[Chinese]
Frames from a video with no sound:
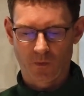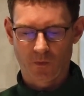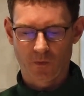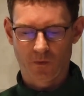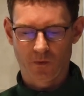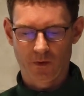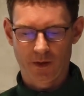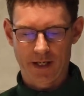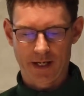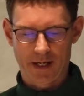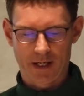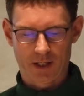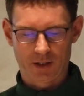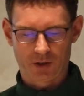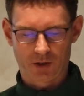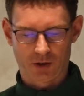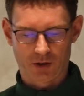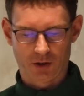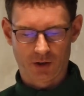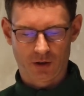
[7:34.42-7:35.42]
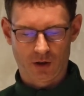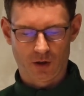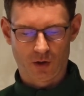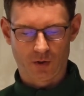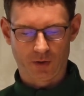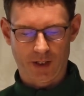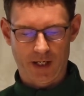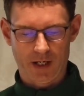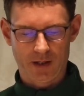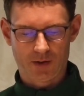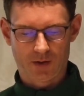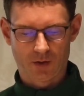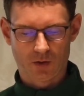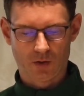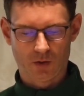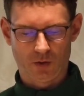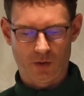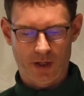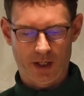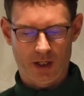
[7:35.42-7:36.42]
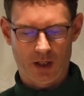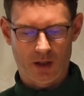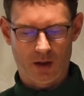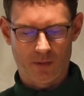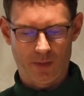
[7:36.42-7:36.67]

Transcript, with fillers: 那时候，耶稣对